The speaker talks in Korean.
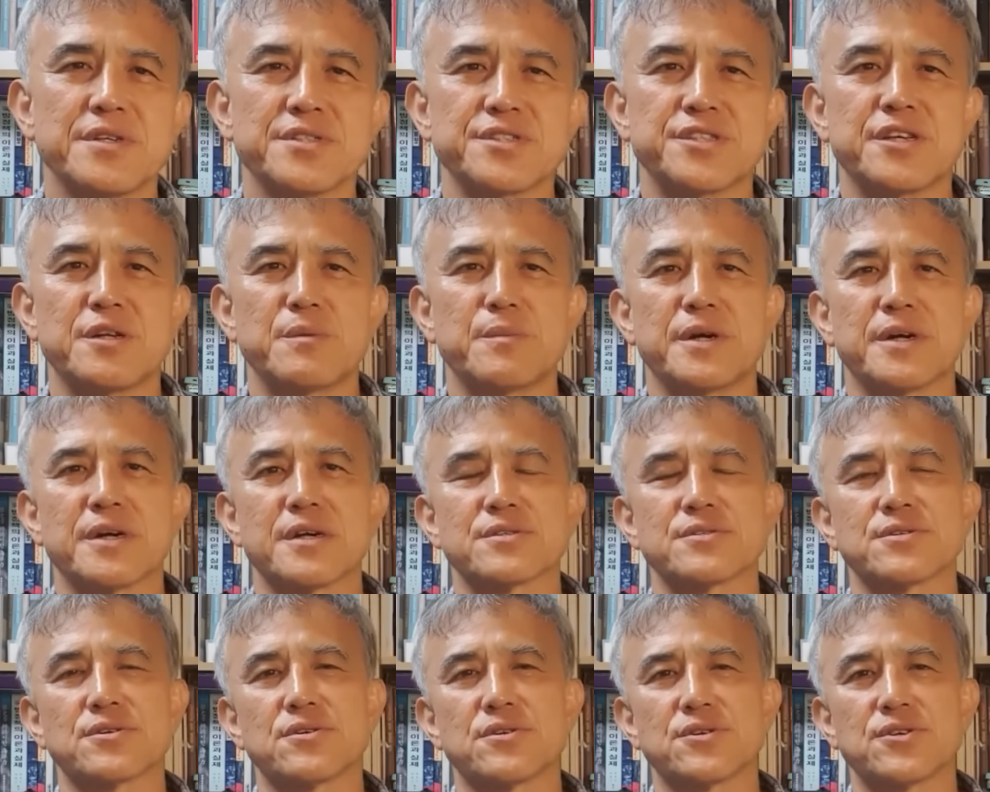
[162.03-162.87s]

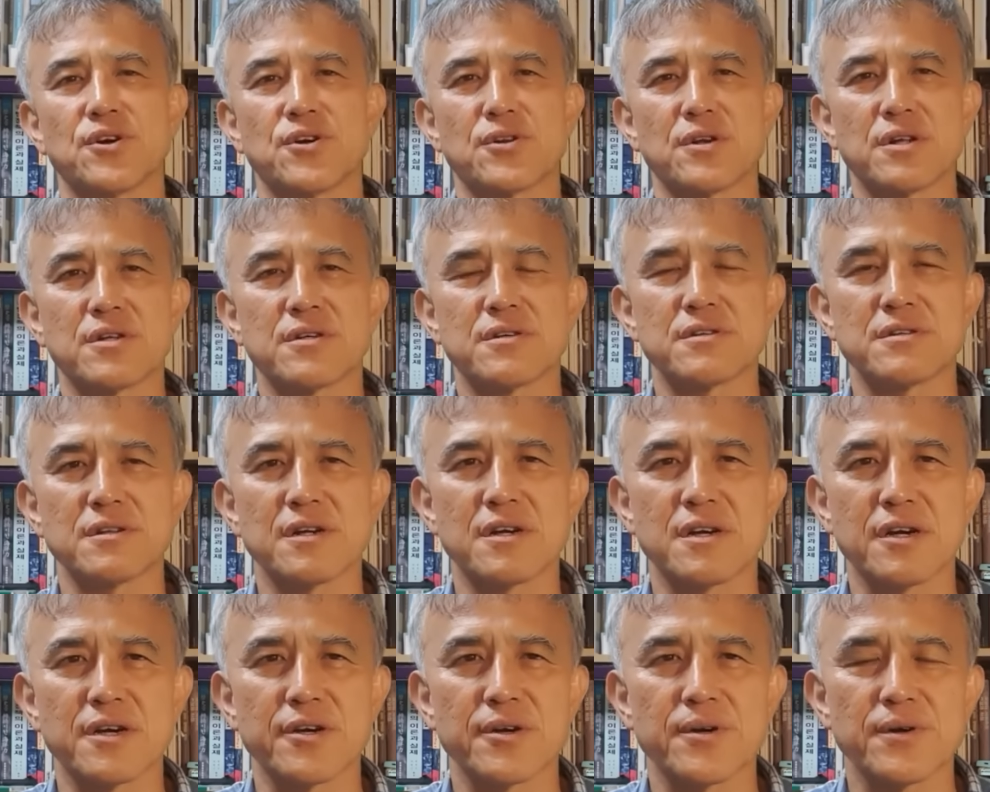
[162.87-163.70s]
실망해서 연을
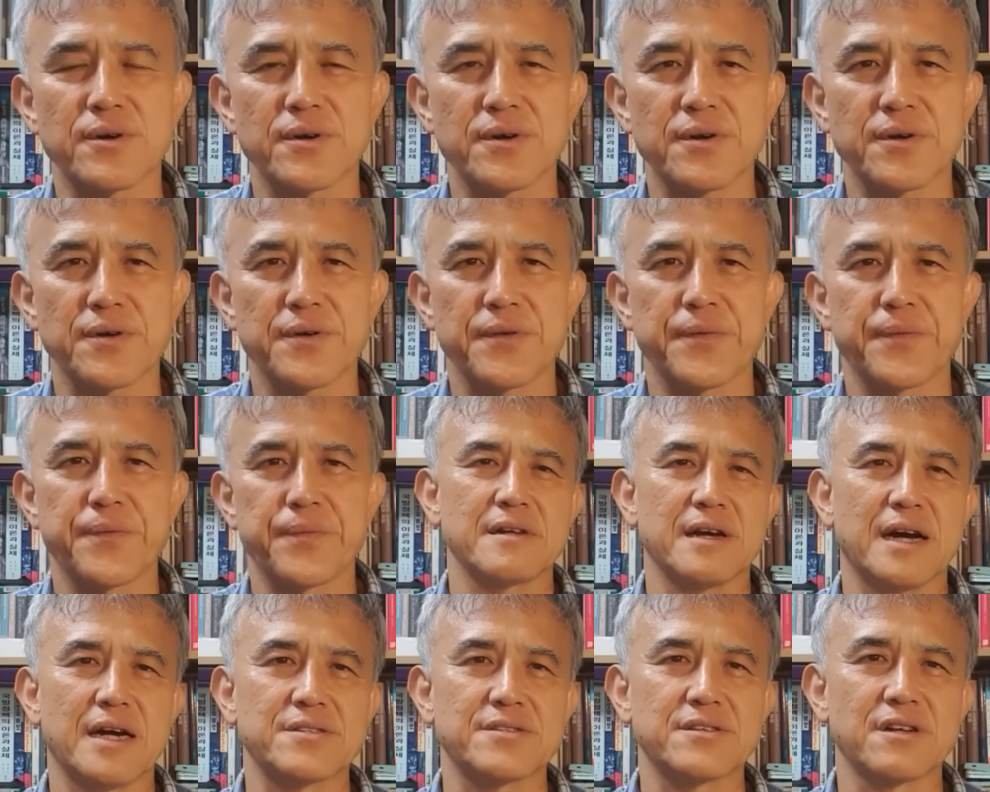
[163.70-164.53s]
끊을까요?
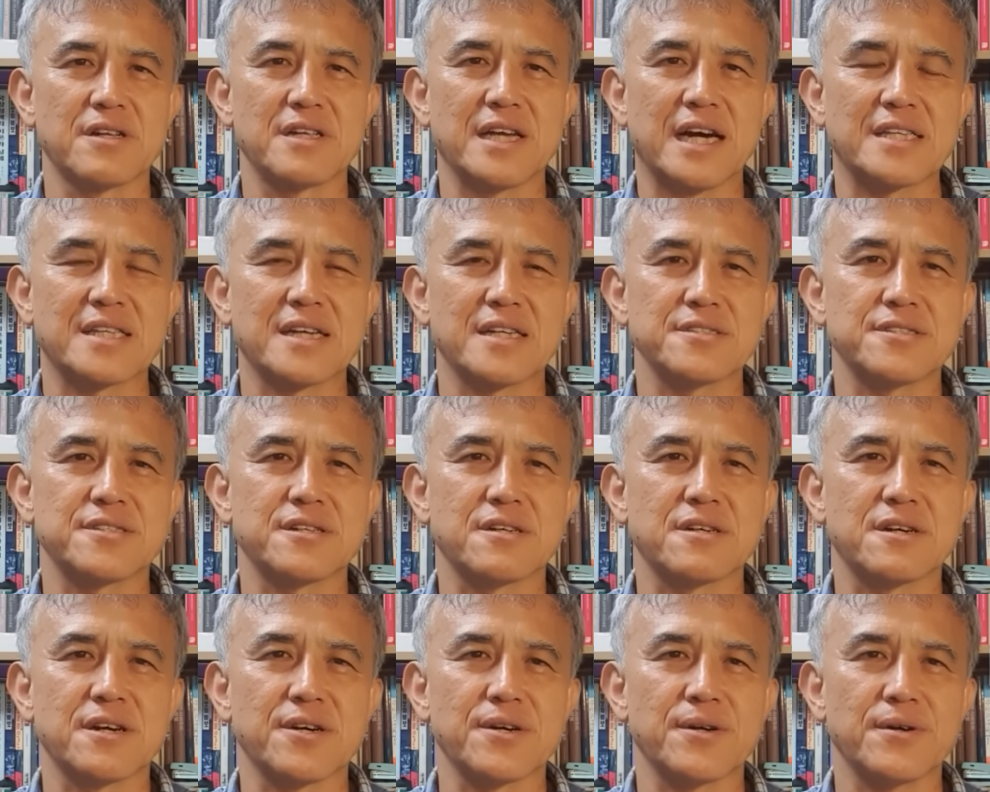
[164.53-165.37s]
아들을
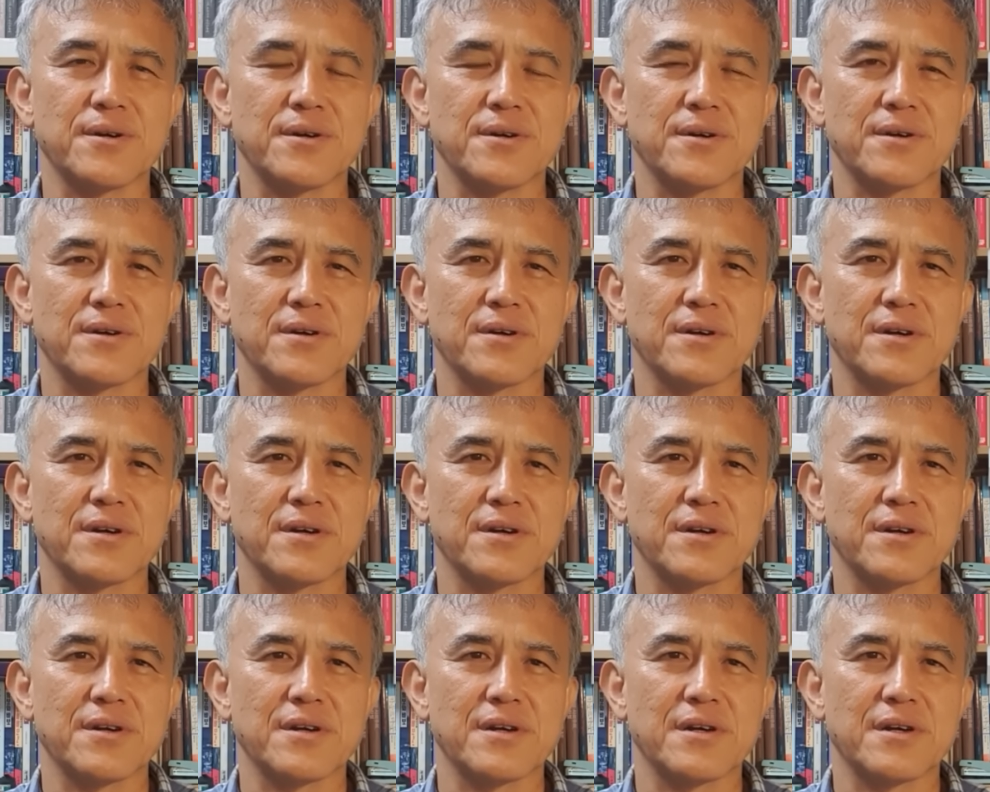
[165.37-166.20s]
야단칠까요?
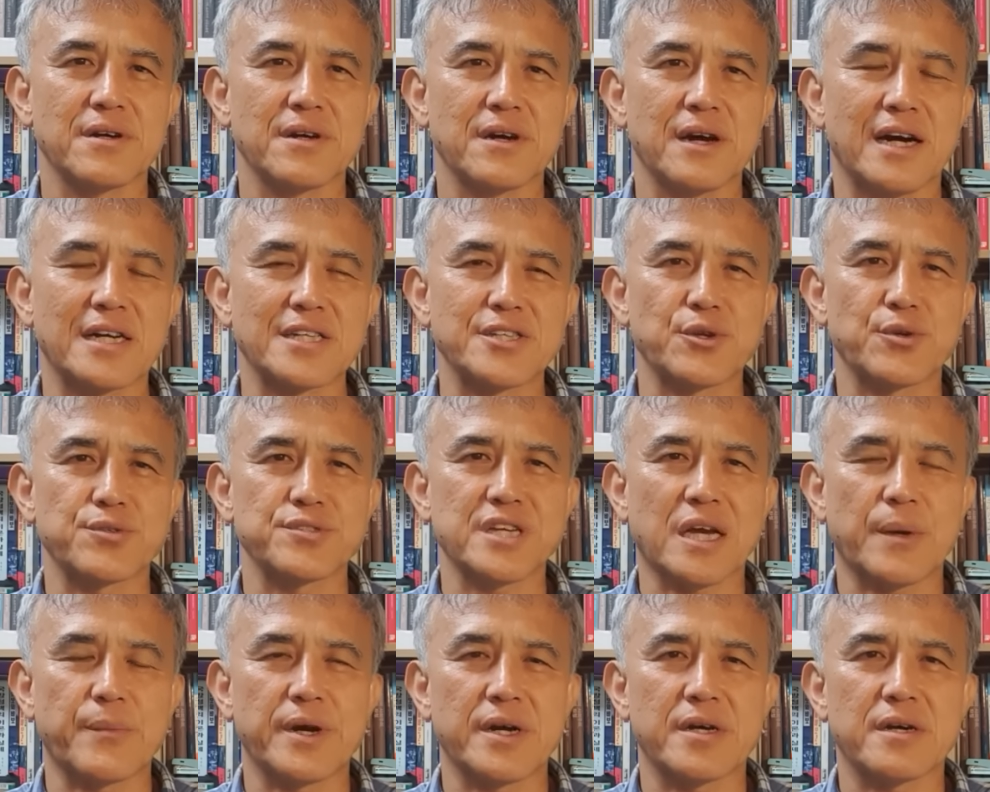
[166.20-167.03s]
강제로
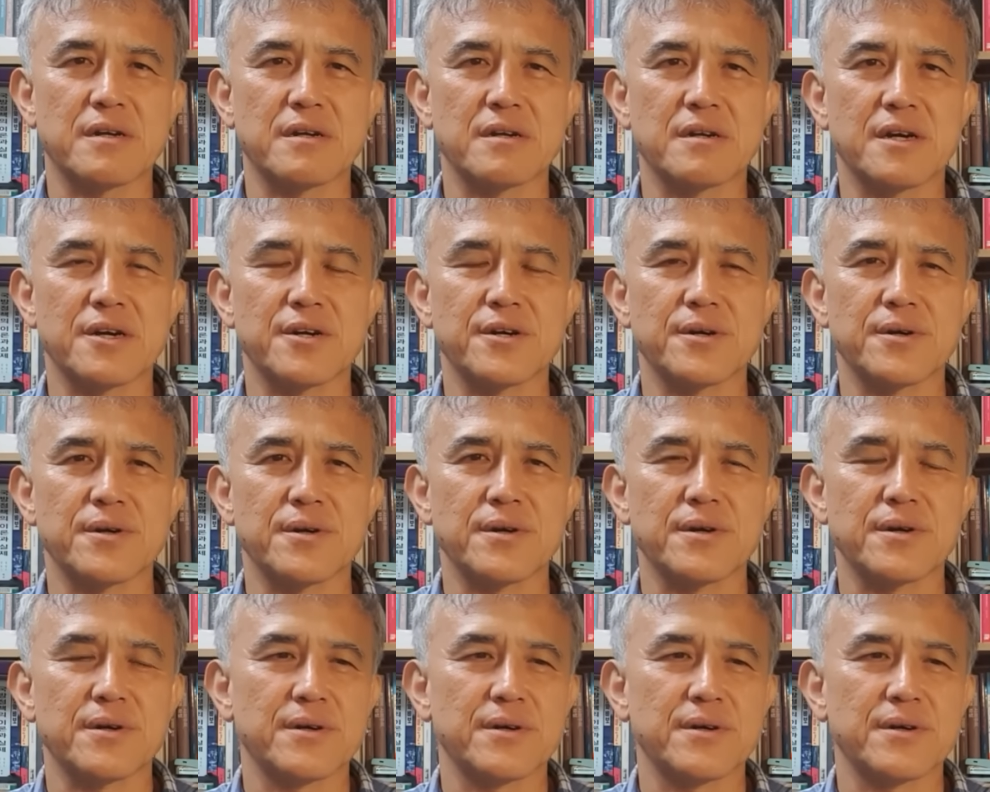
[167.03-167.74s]
잡아 끌까요?